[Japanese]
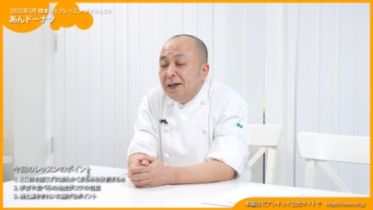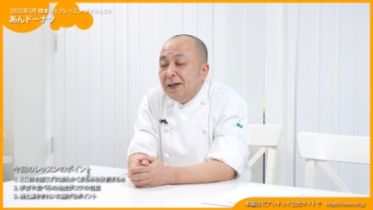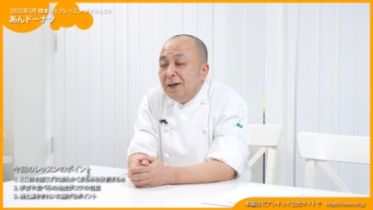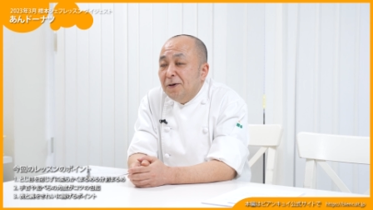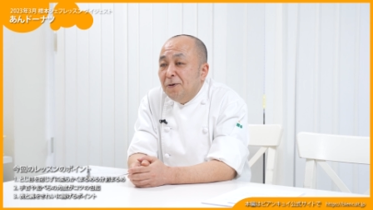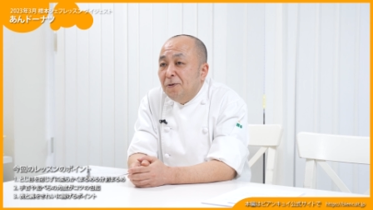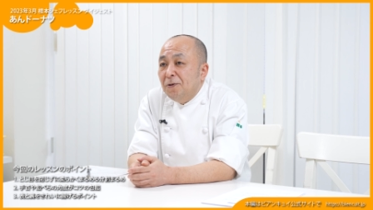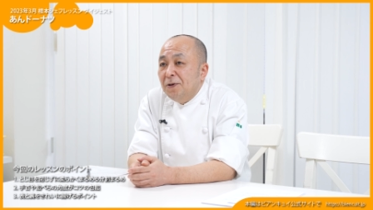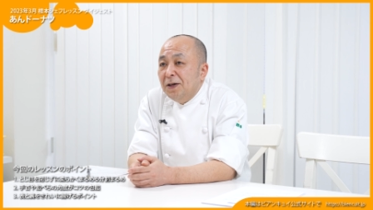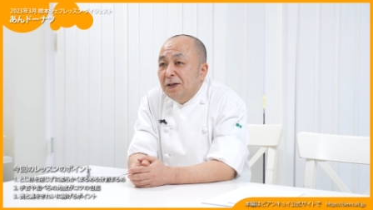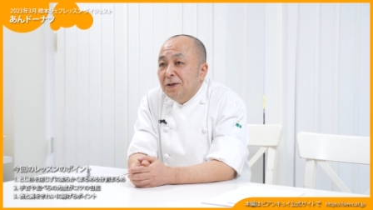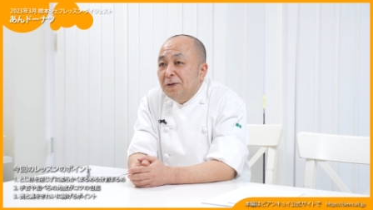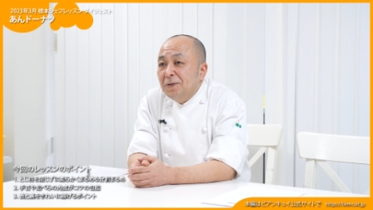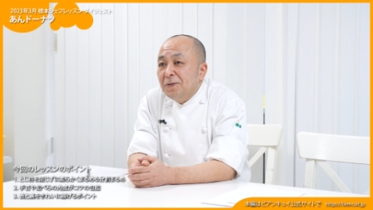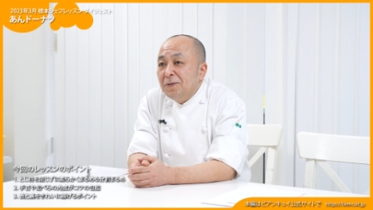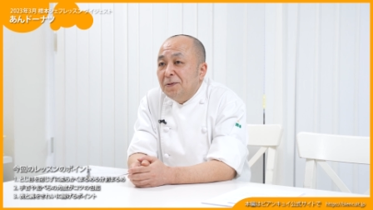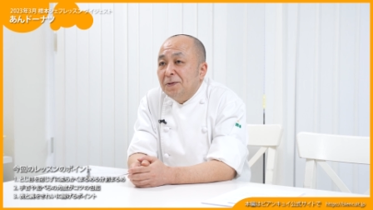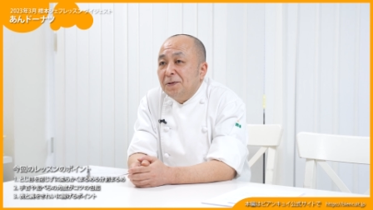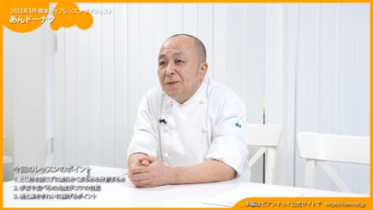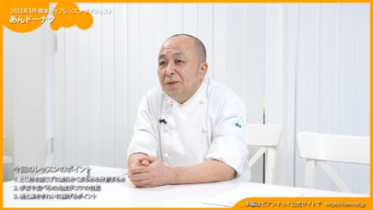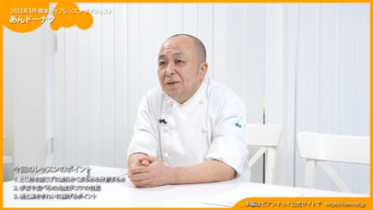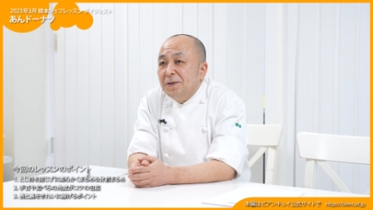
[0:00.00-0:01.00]
はり法案のと
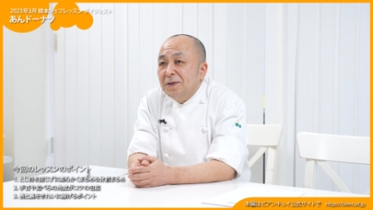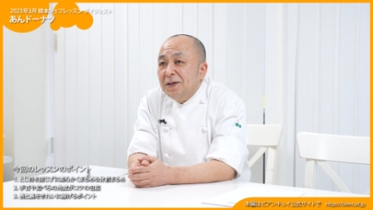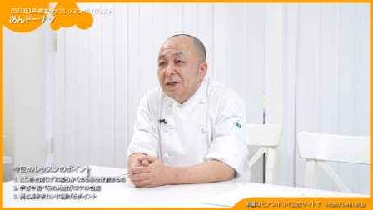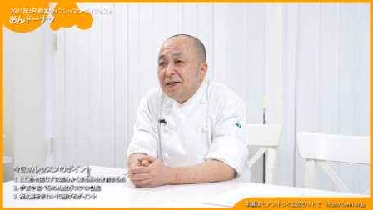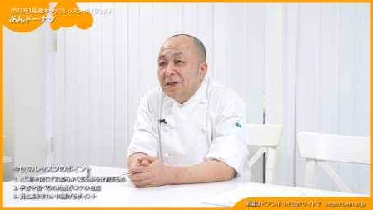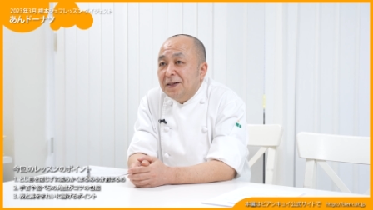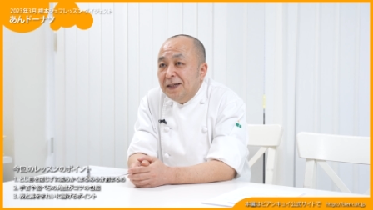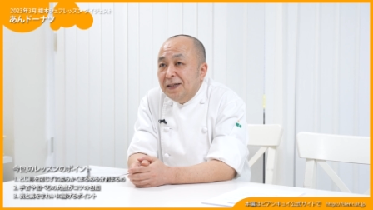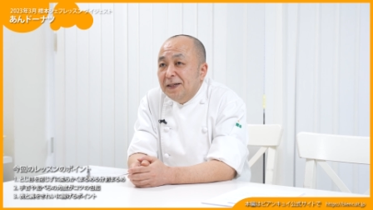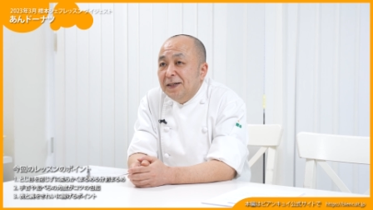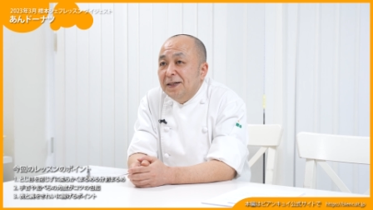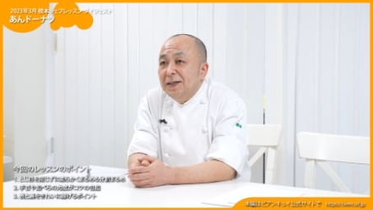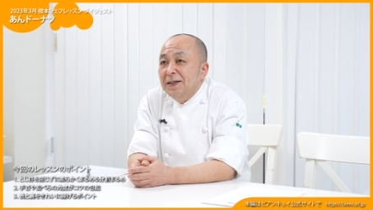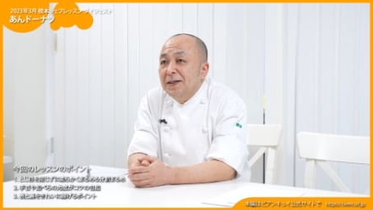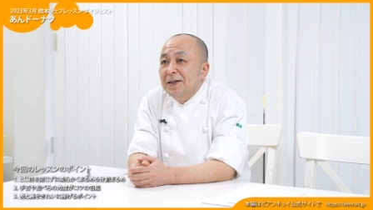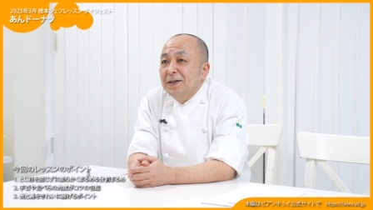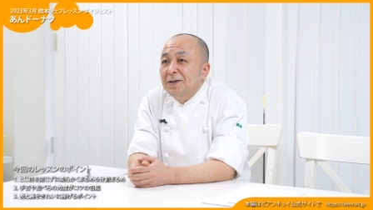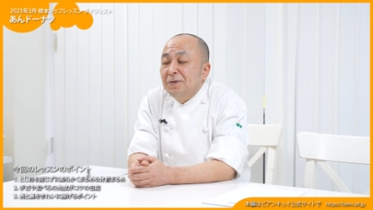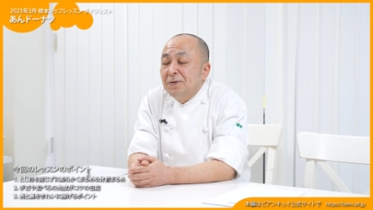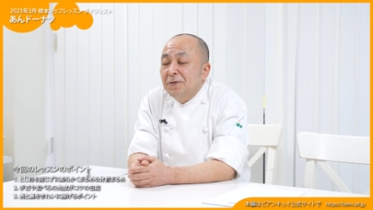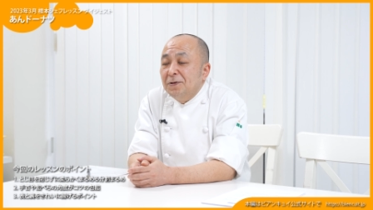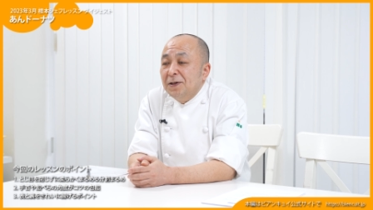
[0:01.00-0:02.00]
ころですね。
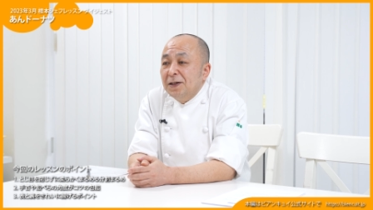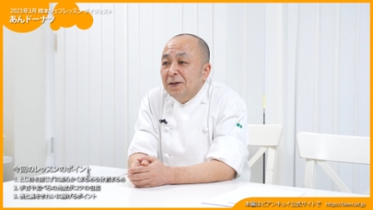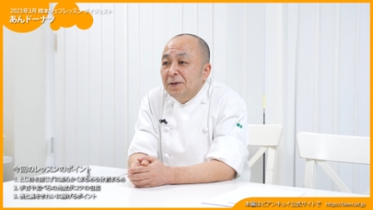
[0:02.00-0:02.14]
法